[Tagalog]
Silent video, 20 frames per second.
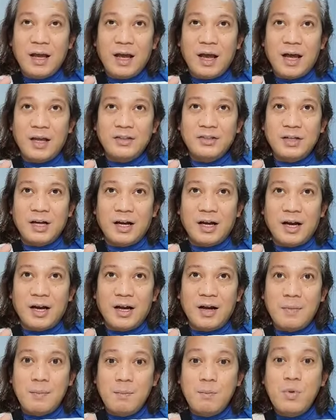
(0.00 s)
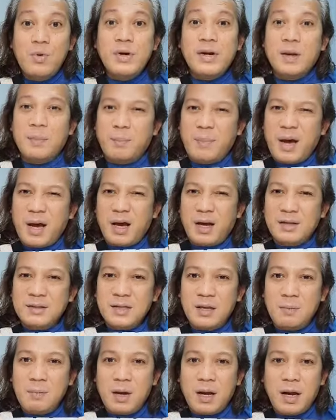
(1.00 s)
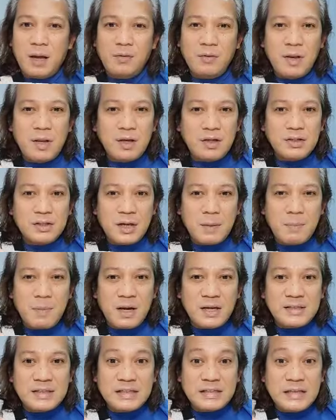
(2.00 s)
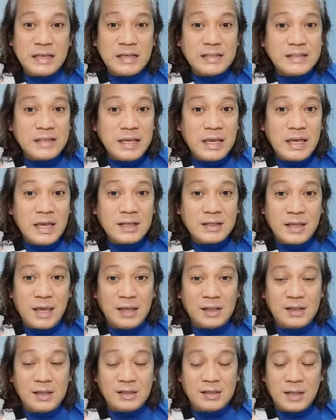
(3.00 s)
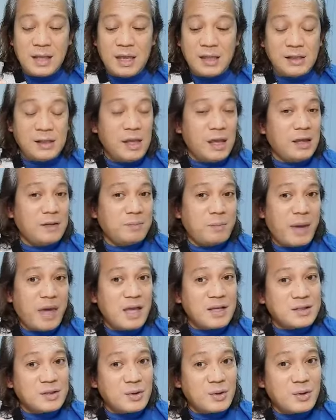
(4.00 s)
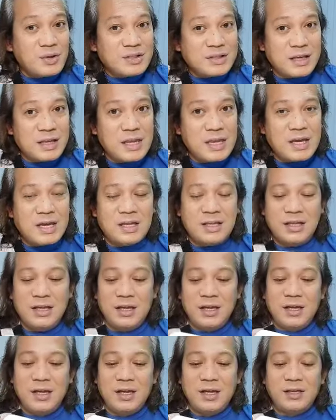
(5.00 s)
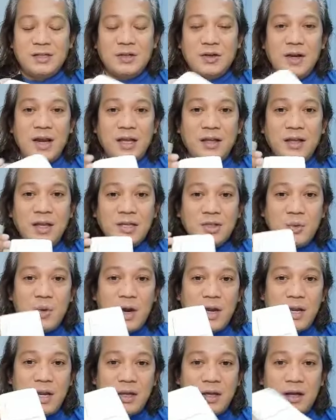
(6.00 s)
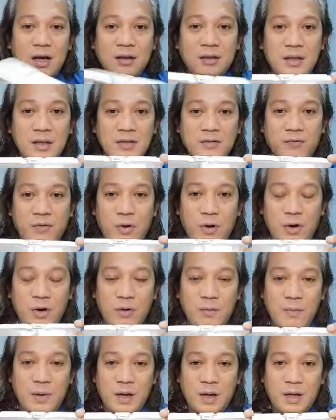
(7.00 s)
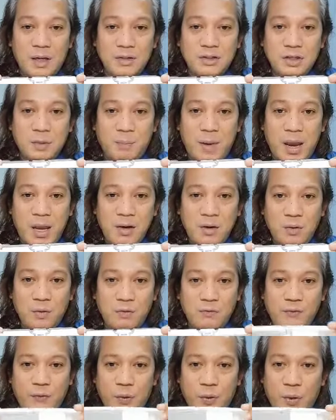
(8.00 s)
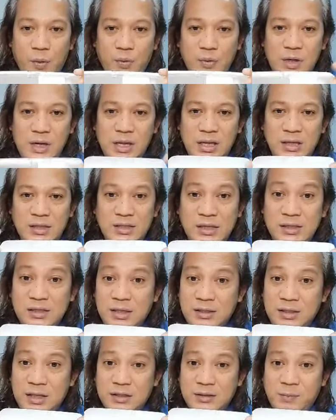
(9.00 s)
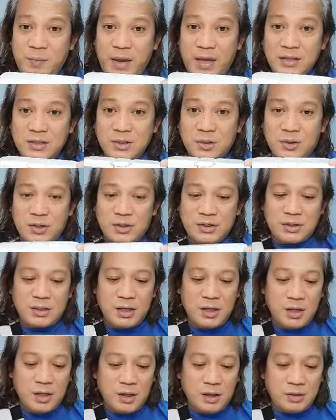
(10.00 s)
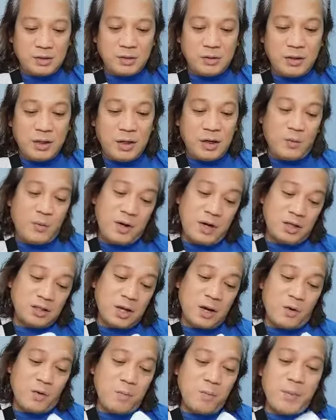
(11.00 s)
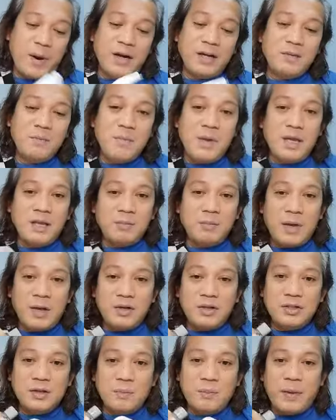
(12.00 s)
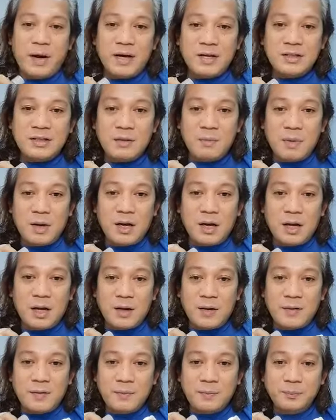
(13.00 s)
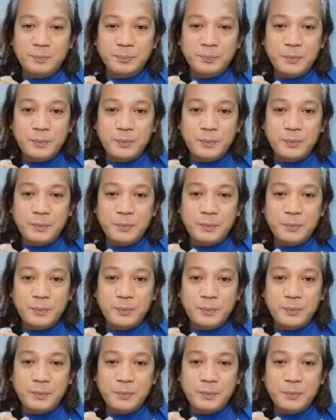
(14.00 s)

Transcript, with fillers: At saka mura pa kasi mga ano lang siya, mga 66, 80, 88 pesos, ganyan. So like this one, I got this from uh, Japan Home for only 66 pesos. So dalawa na siyang compartment, pero siyang para sa mga